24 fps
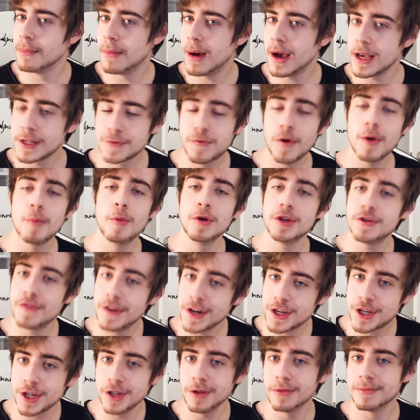Mas foi muito
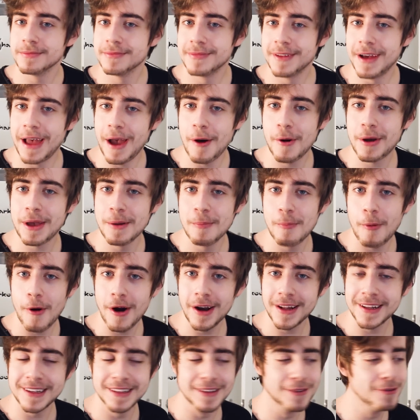divertido, é o que
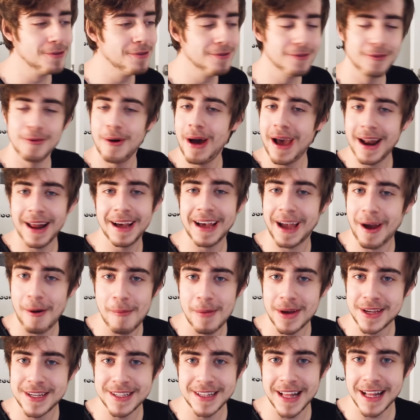importa. Não, não era
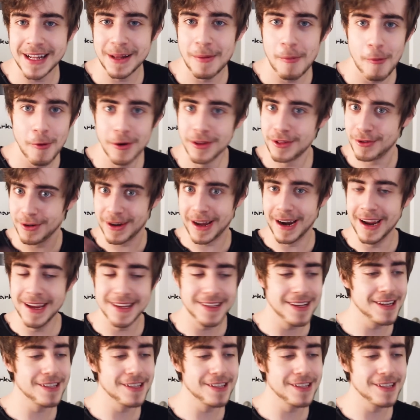realmente nada muito grande,